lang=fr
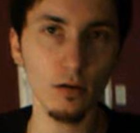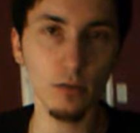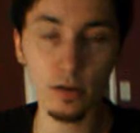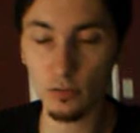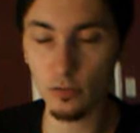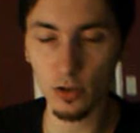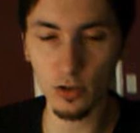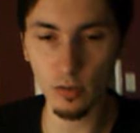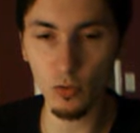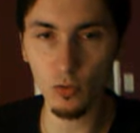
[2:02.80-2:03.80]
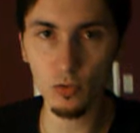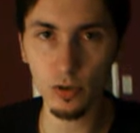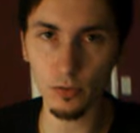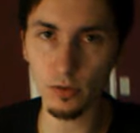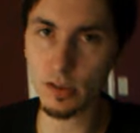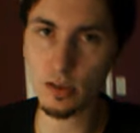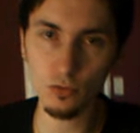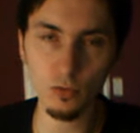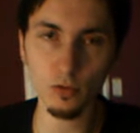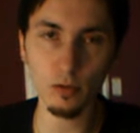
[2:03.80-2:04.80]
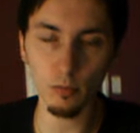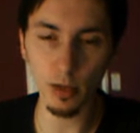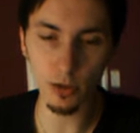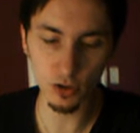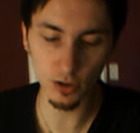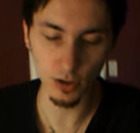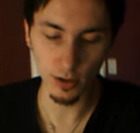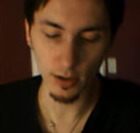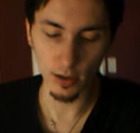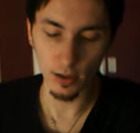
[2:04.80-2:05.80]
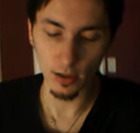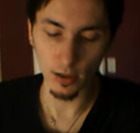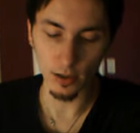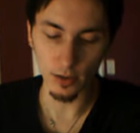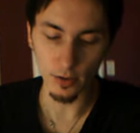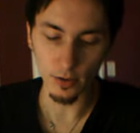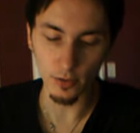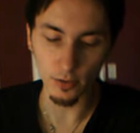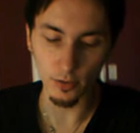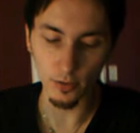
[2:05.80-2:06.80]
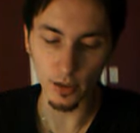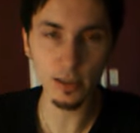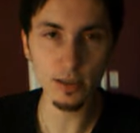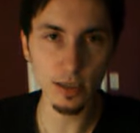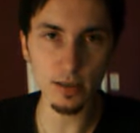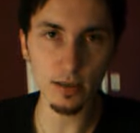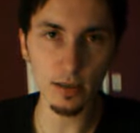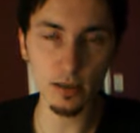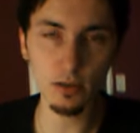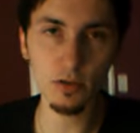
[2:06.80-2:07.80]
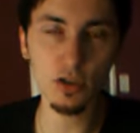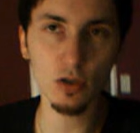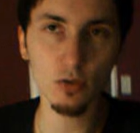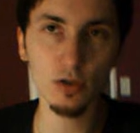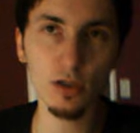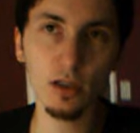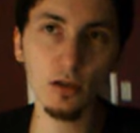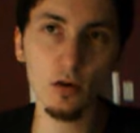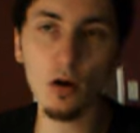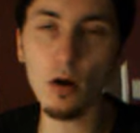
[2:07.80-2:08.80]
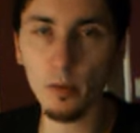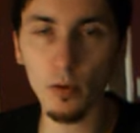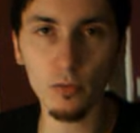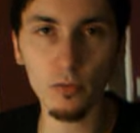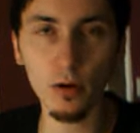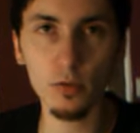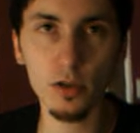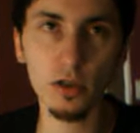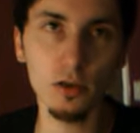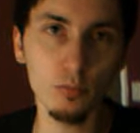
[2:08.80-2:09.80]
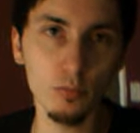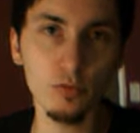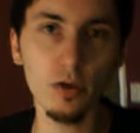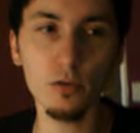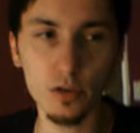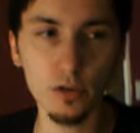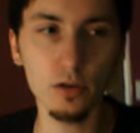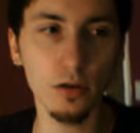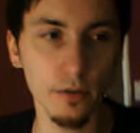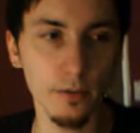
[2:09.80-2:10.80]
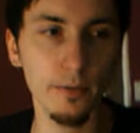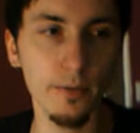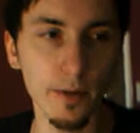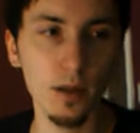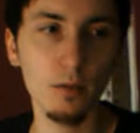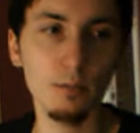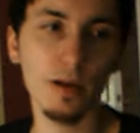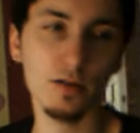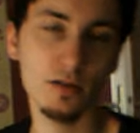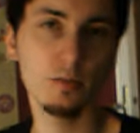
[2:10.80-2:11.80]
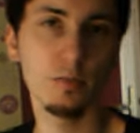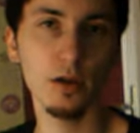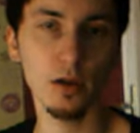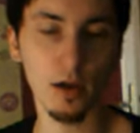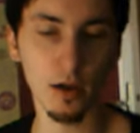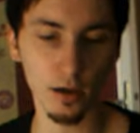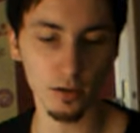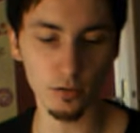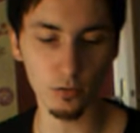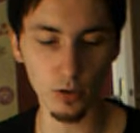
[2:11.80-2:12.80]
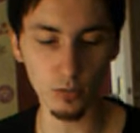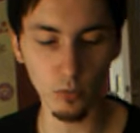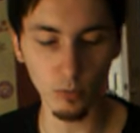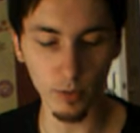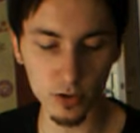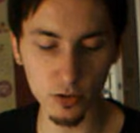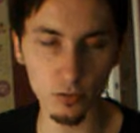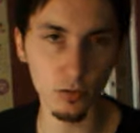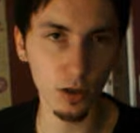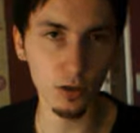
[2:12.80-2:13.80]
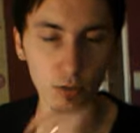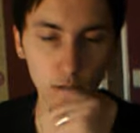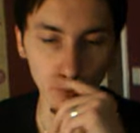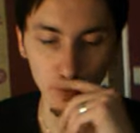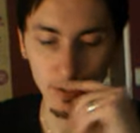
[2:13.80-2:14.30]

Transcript: moi c'est un lutteur que j'aimais beaucoup, qui fournissait souvent des bons matchs. Euh, et Kensuke Sasaki aussi, que j'ai noté, qui était encore à peu près en forme et qui pouvait aussi euh, participer à de, bons matchs régulièrement.